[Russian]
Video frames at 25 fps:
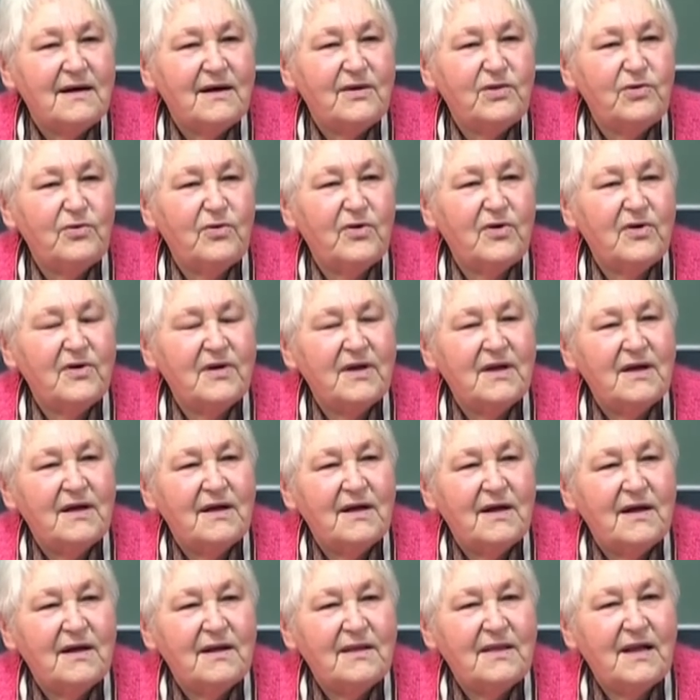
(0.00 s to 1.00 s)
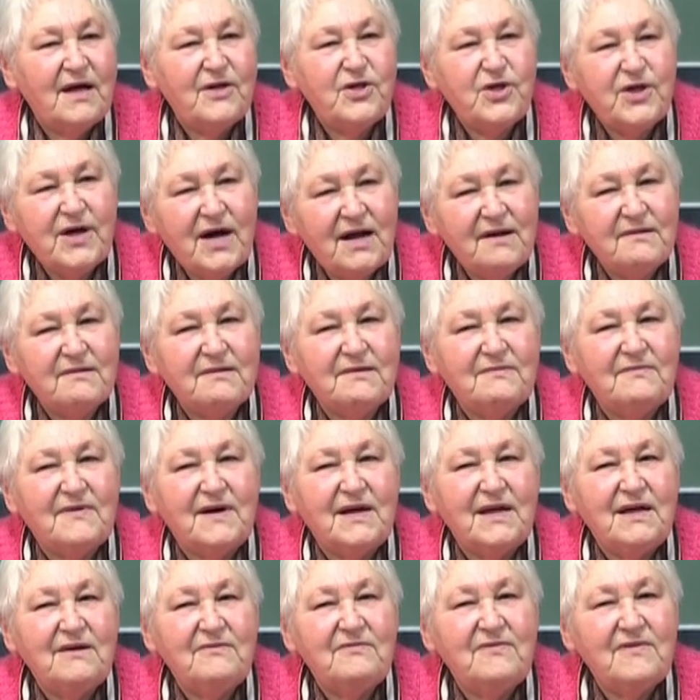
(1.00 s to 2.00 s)
Но
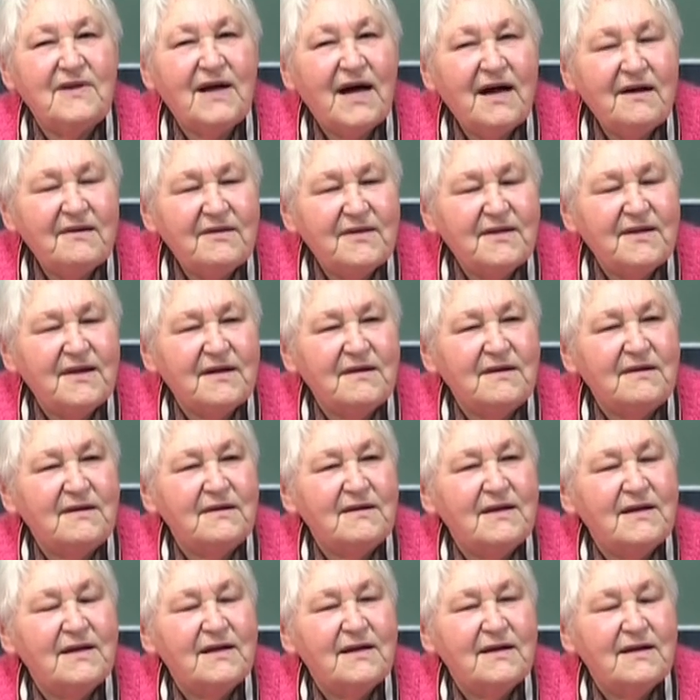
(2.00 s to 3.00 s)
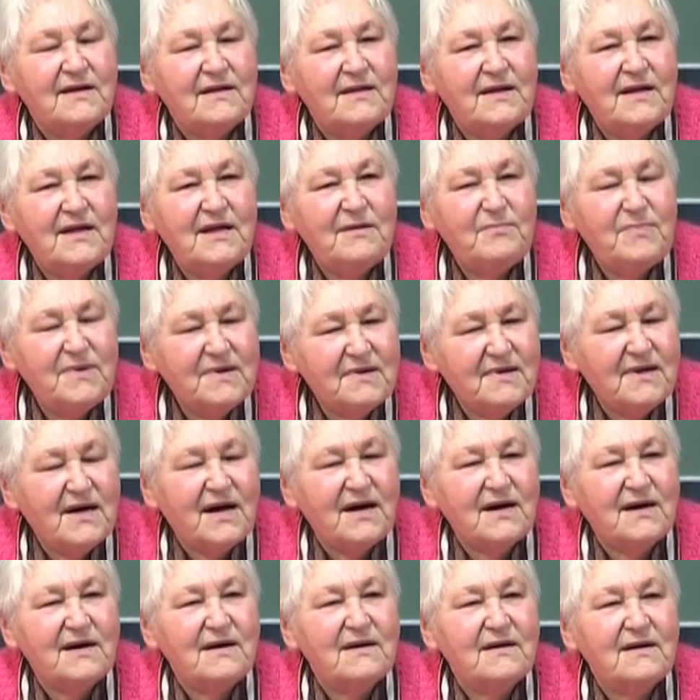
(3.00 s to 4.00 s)
начальство и власти – на
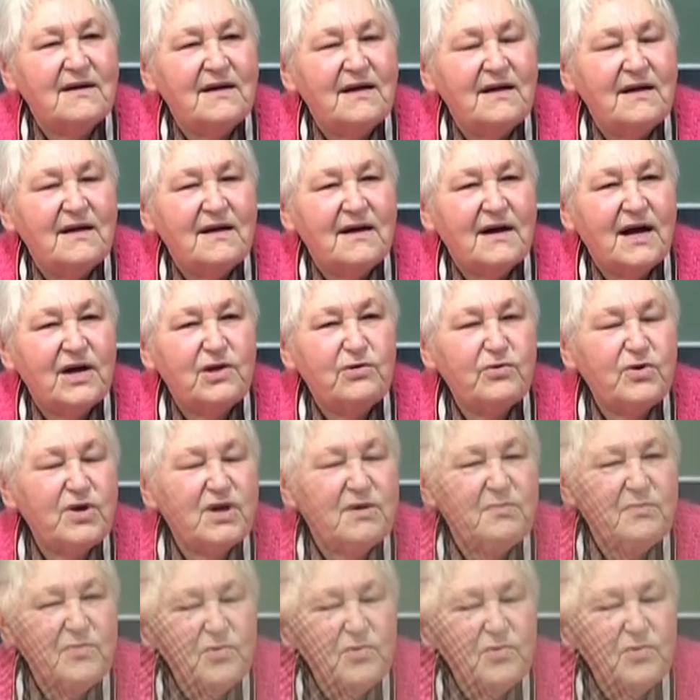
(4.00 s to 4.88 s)
небесах, которых